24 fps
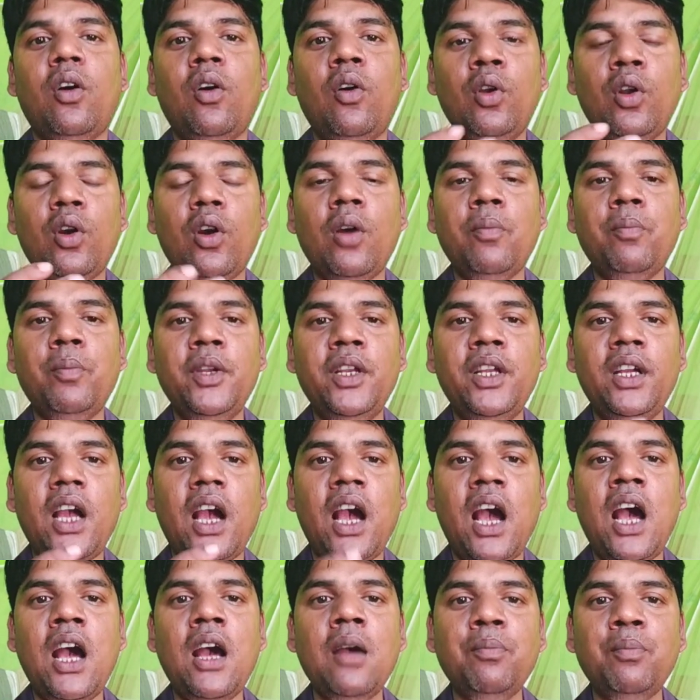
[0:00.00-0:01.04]
और अपने
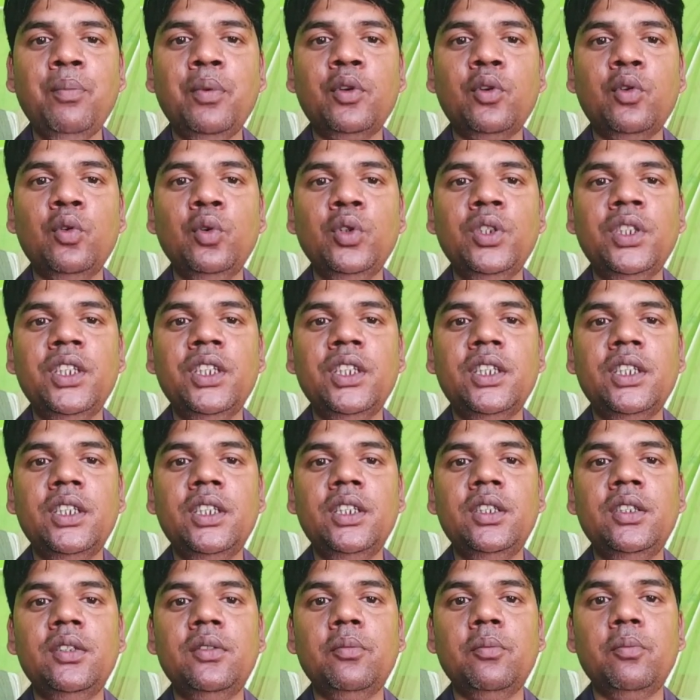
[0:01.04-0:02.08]
आप को जो कि
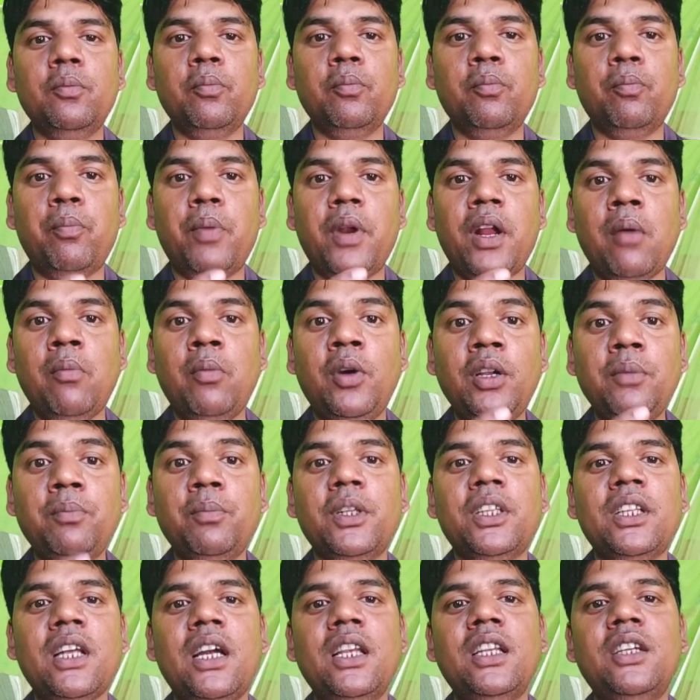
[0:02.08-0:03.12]
ब्राह्मण
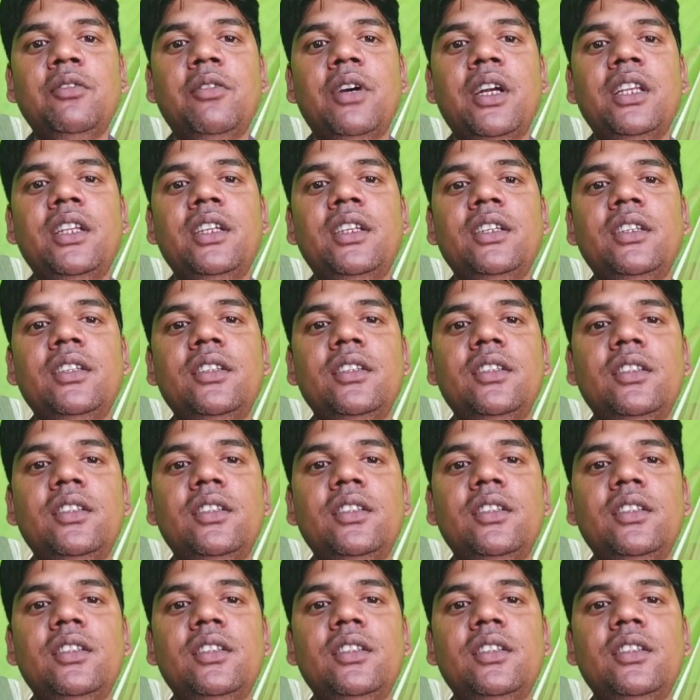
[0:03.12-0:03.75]
बताने वाले